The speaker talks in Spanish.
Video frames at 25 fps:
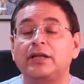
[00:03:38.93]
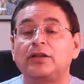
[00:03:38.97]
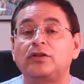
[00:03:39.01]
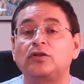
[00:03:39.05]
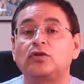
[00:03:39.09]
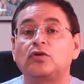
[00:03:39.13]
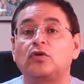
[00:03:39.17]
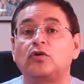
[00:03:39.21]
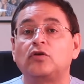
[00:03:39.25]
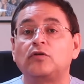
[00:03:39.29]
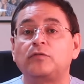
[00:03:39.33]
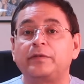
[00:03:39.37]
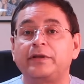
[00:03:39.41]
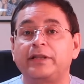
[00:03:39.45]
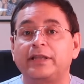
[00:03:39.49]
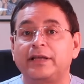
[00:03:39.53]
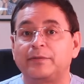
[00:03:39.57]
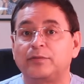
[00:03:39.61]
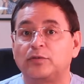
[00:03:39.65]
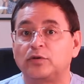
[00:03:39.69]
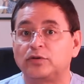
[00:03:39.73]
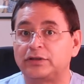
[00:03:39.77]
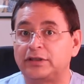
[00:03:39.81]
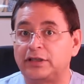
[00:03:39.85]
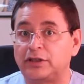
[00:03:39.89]
No
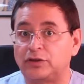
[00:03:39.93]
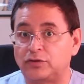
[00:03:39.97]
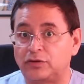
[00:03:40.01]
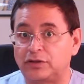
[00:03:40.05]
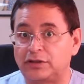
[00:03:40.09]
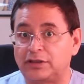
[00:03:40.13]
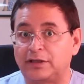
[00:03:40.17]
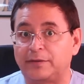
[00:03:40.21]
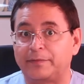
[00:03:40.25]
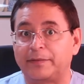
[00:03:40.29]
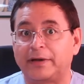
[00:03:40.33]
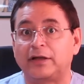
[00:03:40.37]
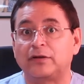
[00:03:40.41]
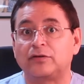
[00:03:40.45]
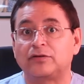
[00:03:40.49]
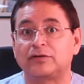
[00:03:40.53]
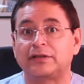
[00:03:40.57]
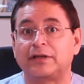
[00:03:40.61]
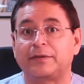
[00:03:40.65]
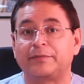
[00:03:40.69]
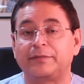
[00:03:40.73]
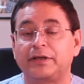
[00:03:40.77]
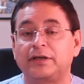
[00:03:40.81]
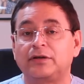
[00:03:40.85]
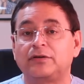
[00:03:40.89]
olvidemos eso,
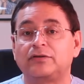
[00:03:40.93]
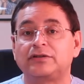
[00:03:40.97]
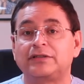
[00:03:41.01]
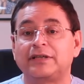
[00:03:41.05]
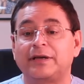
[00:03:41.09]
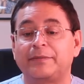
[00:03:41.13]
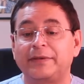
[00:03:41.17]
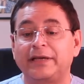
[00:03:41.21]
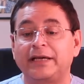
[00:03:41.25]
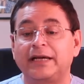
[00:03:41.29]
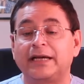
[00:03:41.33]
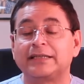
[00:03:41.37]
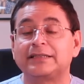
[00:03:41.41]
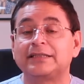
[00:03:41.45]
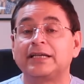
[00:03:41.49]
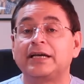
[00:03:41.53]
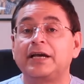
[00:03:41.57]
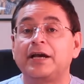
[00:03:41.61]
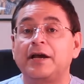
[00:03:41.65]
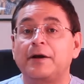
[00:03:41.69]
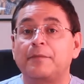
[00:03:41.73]
estimados amigos y amigas,